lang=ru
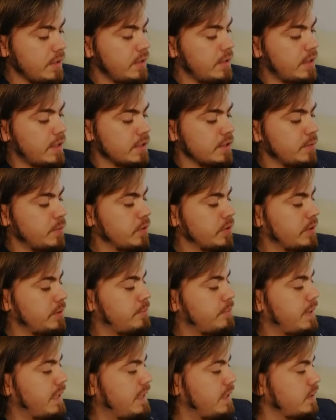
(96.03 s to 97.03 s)

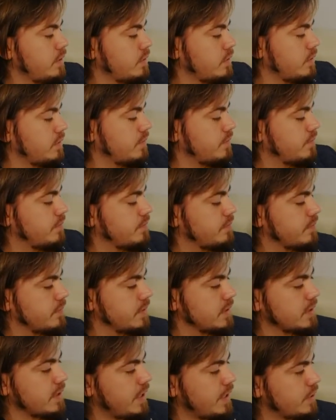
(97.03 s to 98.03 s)
Рассмотрим палитру.
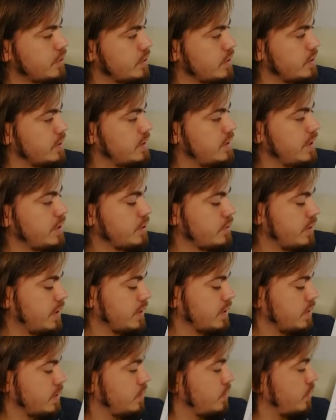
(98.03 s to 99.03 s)
Значит, здесь у
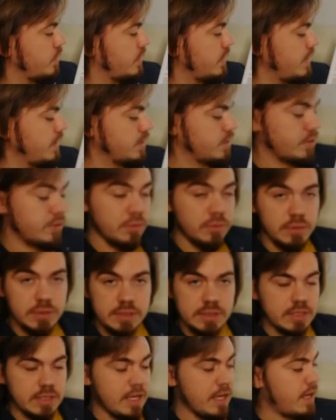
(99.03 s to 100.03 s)
нас идет
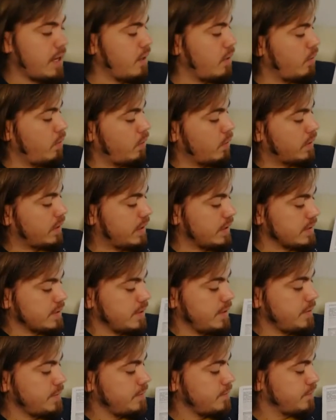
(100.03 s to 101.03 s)
инструкция о
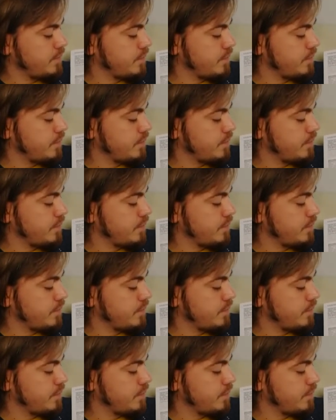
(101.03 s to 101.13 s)
краске,